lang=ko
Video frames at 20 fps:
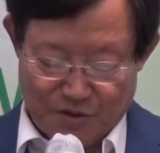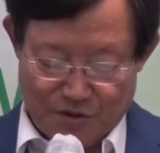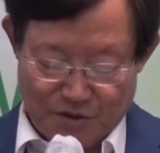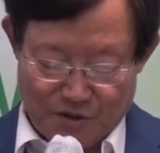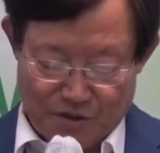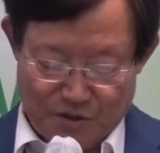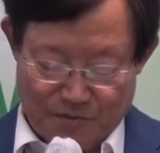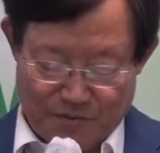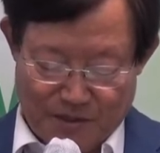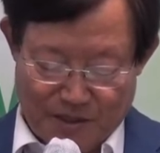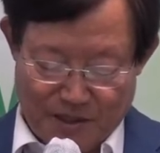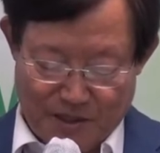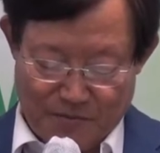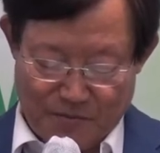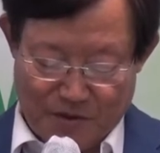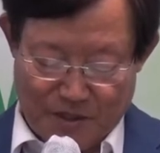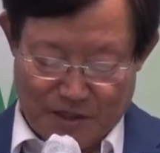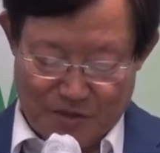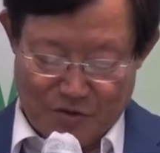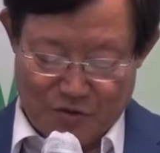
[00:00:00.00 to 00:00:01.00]

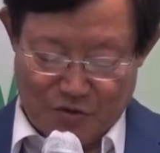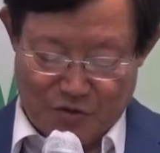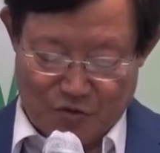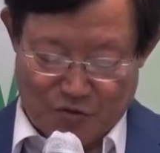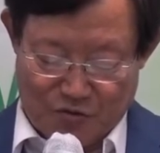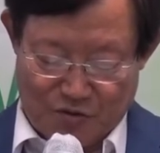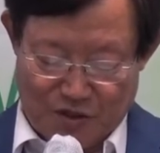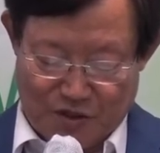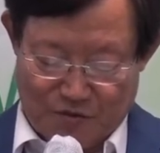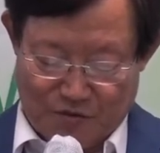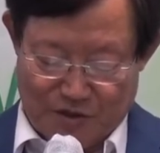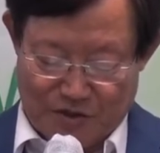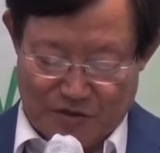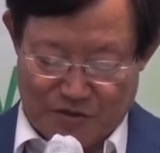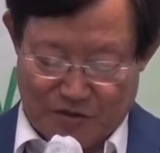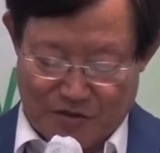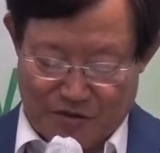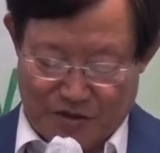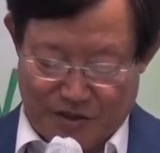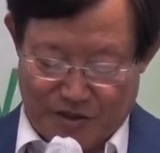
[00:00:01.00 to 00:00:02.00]
스바렘까지
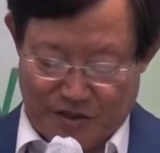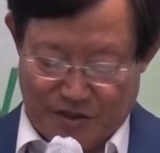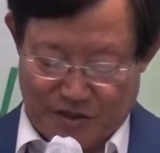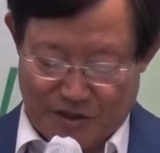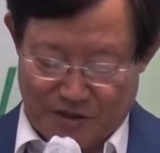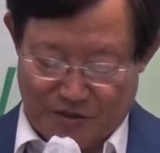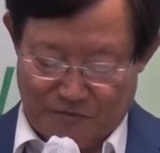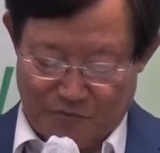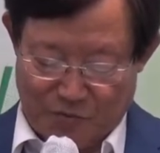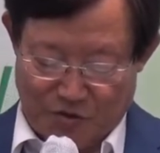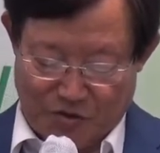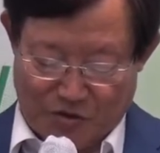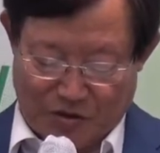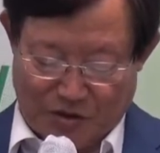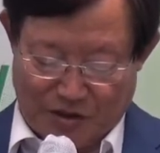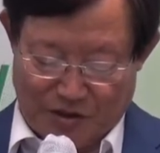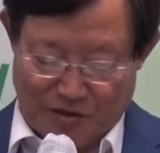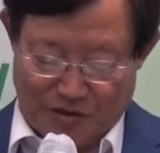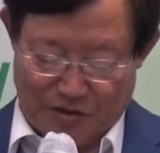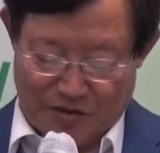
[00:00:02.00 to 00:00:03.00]
쫓아와서 내려가는
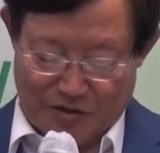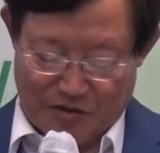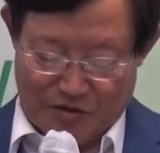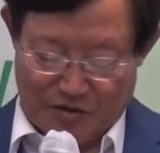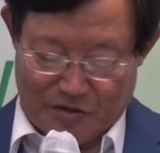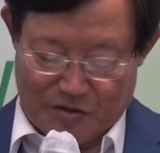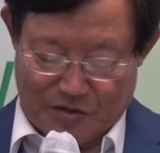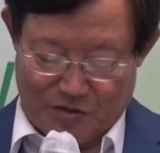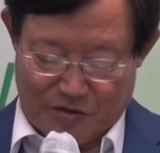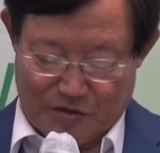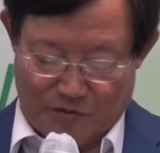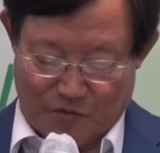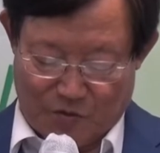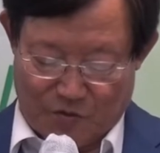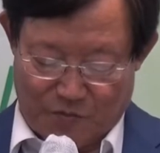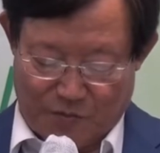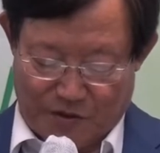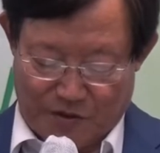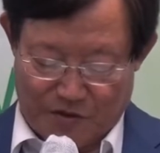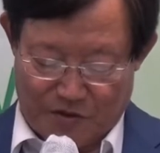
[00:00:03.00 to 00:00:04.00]
비탈길에서
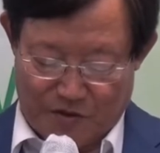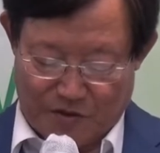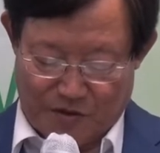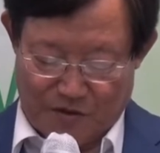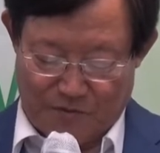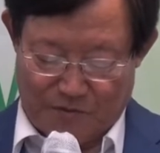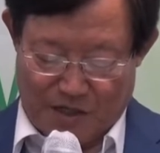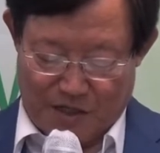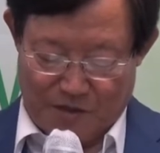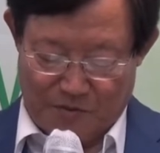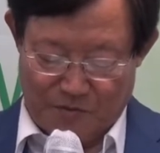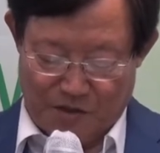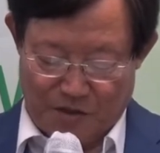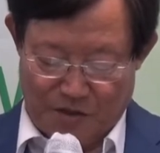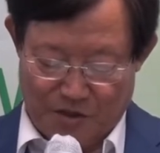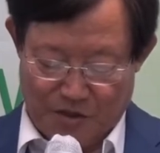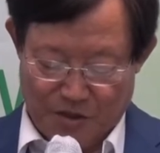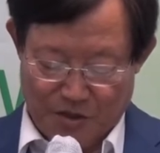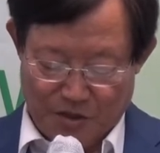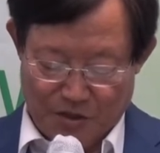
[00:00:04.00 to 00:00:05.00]
쳤으므로 백성이
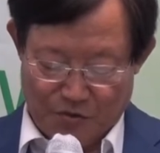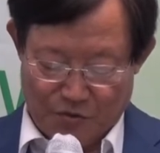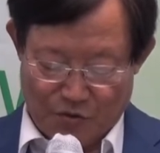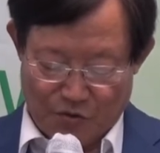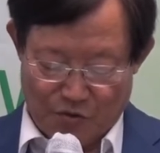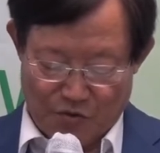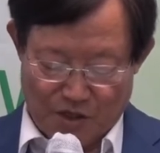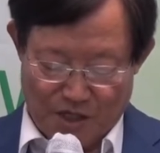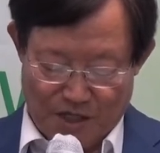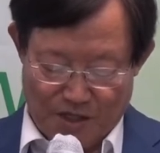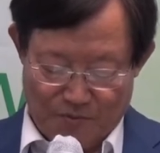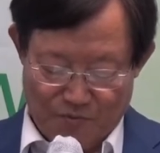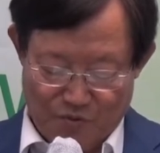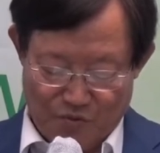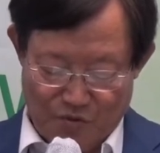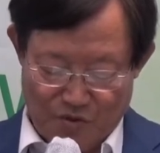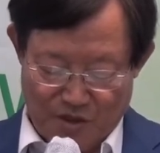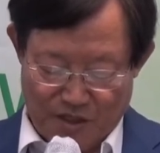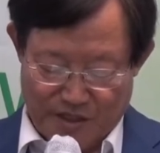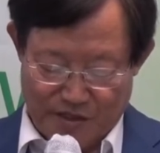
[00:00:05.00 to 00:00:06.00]
마음이 녹아
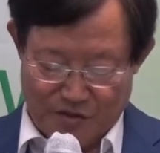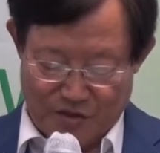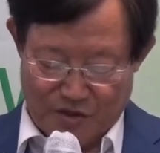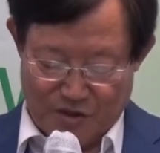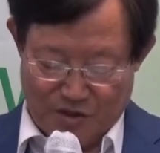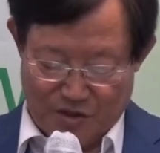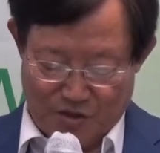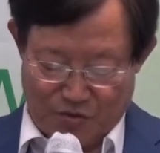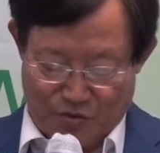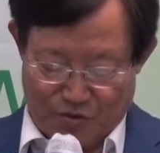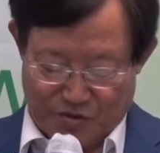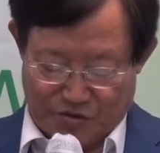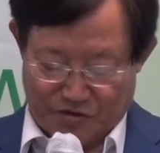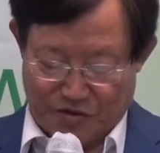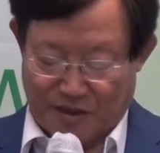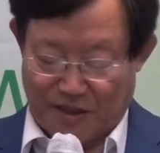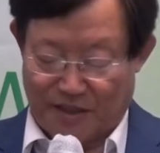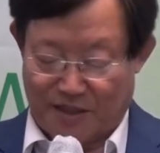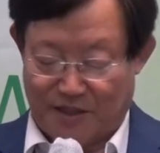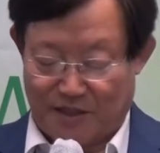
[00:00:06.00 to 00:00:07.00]
물같이
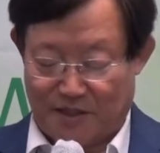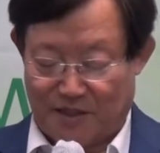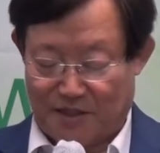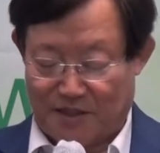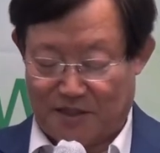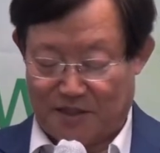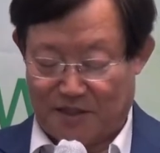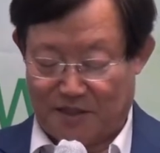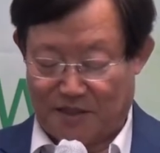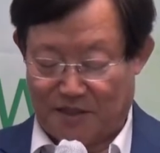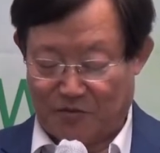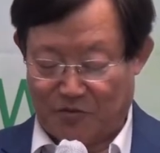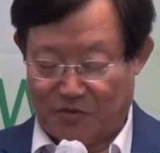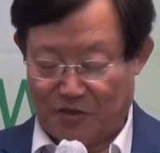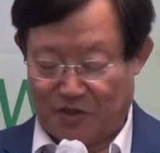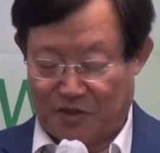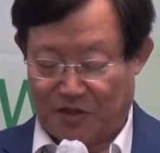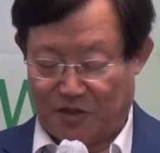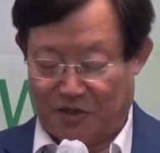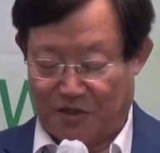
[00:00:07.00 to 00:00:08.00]
되었다라고
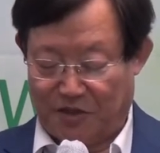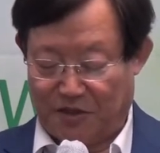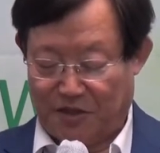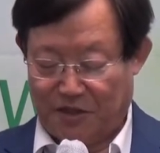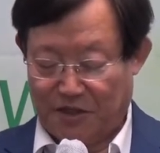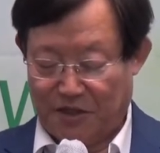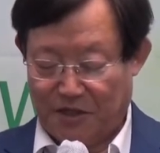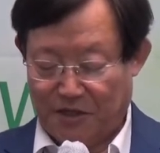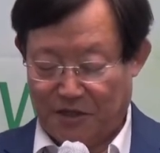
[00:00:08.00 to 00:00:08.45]
이렇게